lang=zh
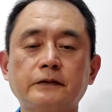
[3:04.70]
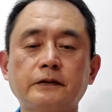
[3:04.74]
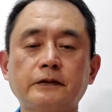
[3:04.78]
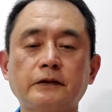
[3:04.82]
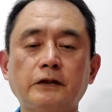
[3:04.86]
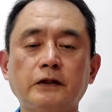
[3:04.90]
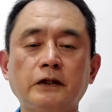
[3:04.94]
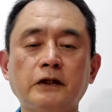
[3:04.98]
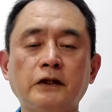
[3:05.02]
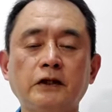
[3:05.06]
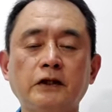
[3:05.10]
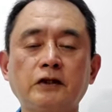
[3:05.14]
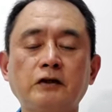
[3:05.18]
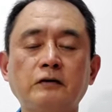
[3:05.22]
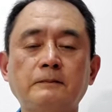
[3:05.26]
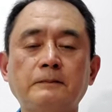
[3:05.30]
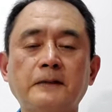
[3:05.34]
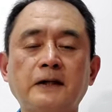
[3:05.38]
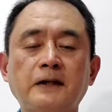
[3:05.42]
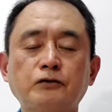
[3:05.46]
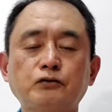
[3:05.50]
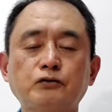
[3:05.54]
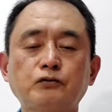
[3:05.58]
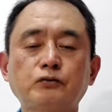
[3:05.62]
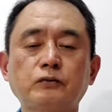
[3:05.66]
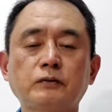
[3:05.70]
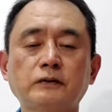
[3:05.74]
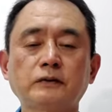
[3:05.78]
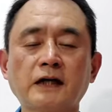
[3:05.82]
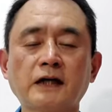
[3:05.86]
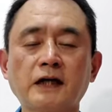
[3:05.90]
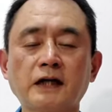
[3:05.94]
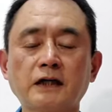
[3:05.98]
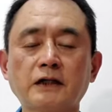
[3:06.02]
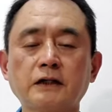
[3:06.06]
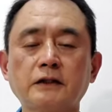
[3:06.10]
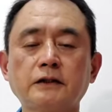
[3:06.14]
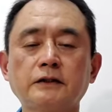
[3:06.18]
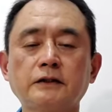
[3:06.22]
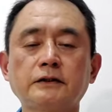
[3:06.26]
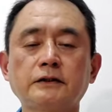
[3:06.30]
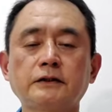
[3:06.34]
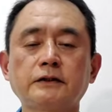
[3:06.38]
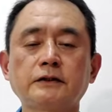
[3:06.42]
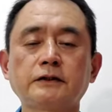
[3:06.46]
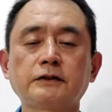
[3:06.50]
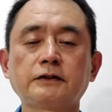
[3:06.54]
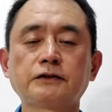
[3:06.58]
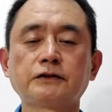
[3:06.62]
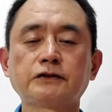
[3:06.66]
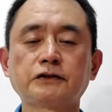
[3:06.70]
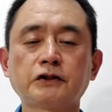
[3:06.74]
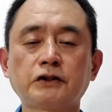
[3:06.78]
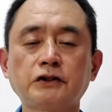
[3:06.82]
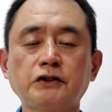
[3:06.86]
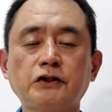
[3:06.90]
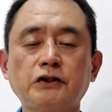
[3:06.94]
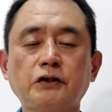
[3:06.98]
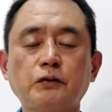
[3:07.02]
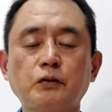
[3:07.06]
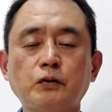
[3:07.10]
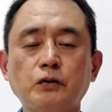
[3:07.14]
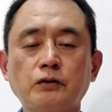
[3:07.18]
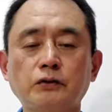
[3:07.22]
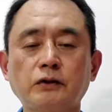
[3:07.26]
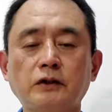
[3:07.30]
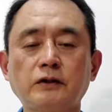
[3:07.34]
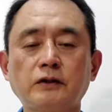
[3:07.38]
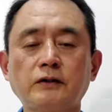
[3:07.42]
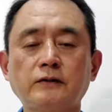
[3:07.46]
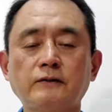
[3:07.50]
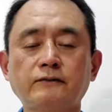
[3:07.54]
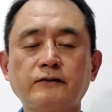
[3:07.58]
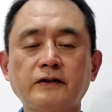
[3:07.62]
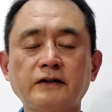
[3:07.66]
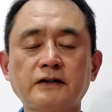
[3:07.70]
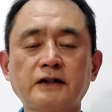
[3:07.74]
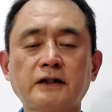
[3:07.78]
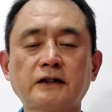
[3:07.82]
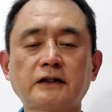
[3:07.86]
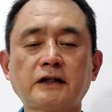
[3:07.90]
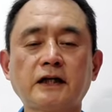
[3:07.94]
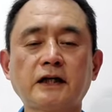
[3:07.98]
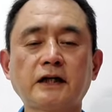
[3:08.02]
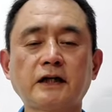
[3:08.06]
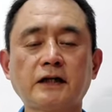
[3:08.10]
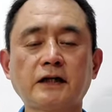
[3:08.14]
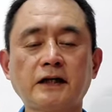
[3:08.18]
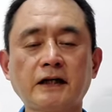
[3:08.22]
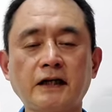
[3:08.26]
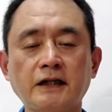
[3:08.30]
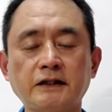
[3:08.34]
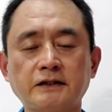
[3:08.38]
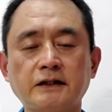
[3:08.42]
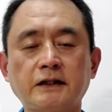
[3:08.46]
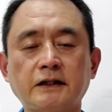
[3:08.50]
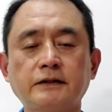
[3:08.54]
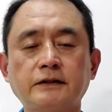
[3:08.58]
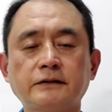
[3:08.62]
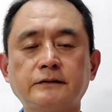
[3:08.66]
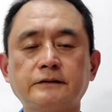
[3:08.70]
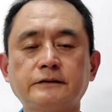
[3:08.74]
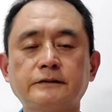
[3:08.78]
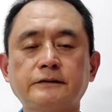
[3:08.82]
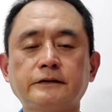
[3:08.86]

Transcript: 能够帮助我大哥身体获得非常大的改善，